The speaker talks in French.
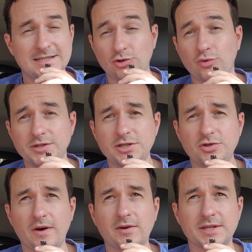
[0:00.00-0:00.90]
Si toi aussi
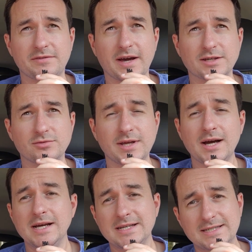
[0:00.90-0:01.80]
tu vas avoir des vrais
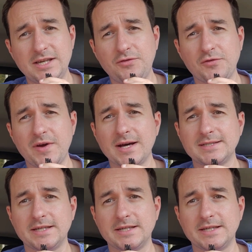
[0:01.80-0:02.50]
résultats, ce qu'il faut faire,